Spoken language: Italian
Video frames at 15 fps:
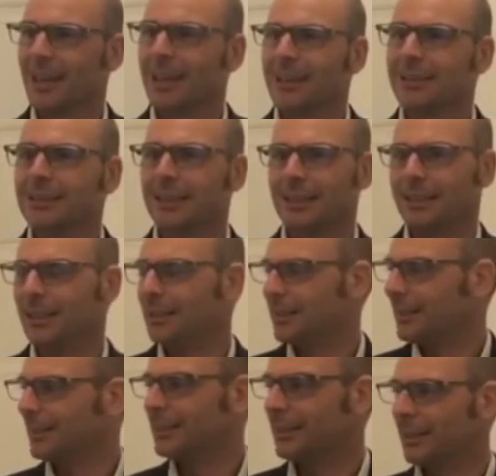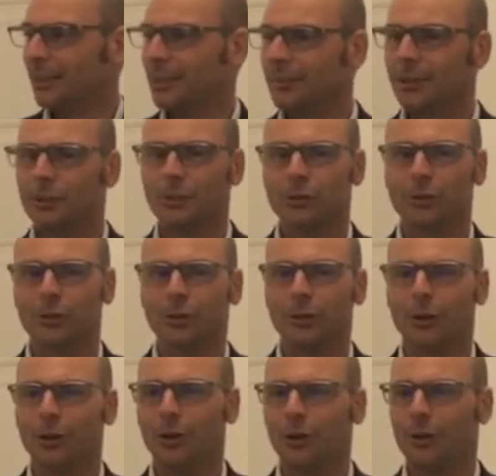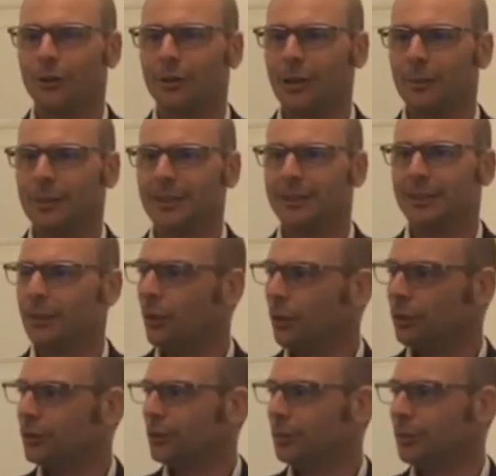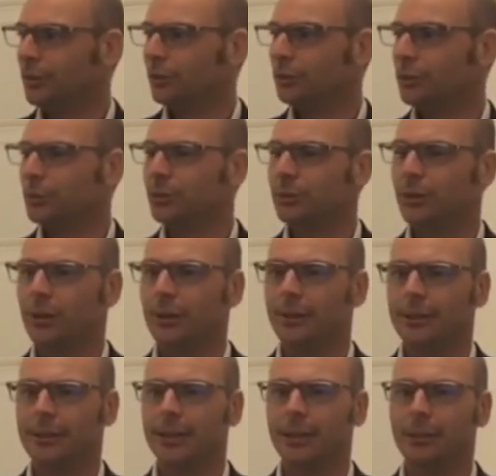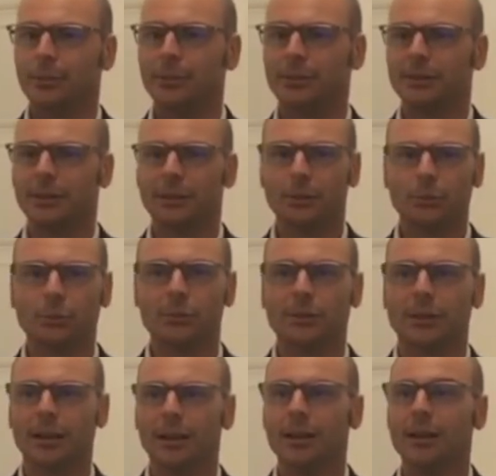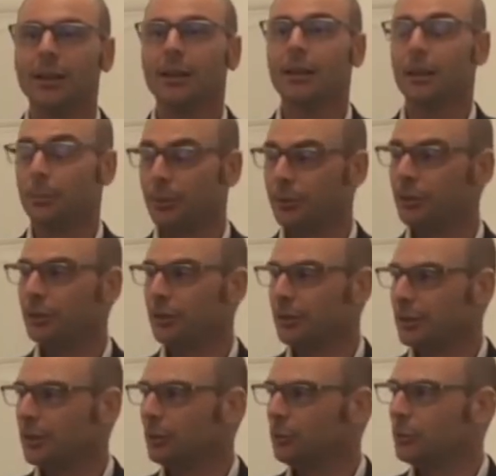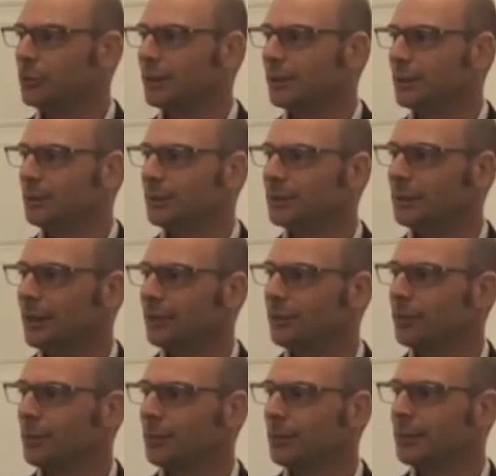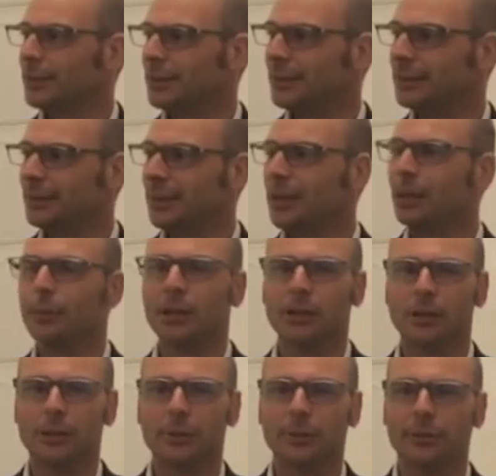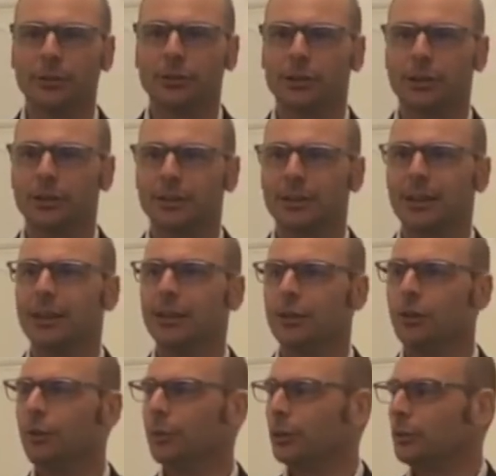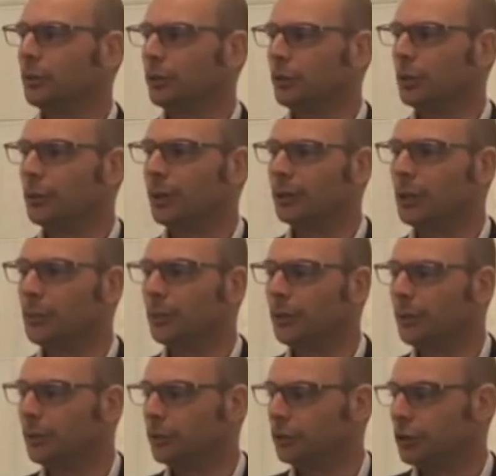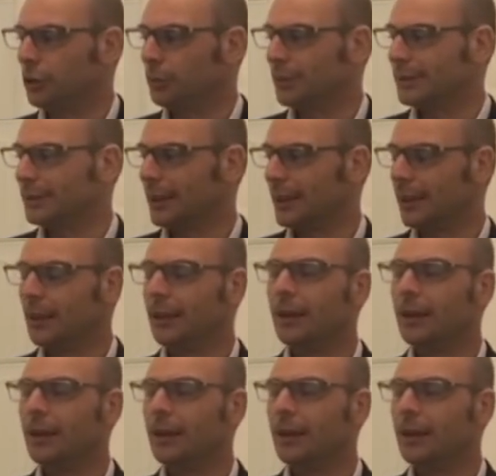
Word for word: Sì, i dati che stanno arrivando sono veramente ottimi, non ci possiamo lamentare, poi Siracusa, la provincia di Siracusa ha dimostrato veramente di essere la migliore provincia tra le nove per quanto riguarda il Movimento 5 Stelle.